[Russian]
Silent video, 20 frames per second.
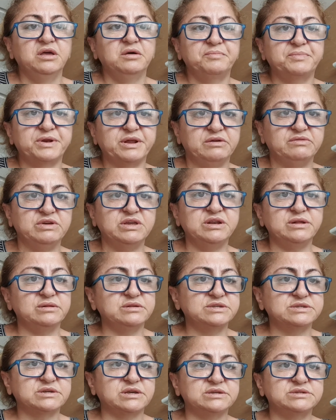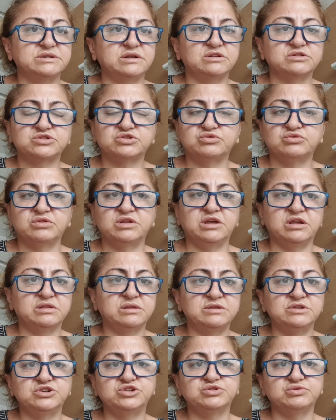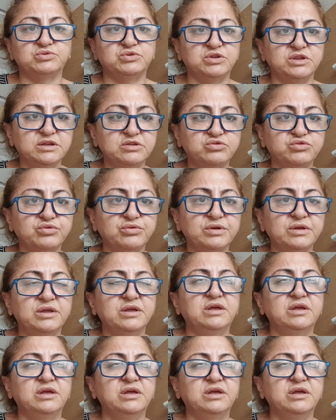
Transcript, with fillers: проверил и сказал, что нет, ничего нету.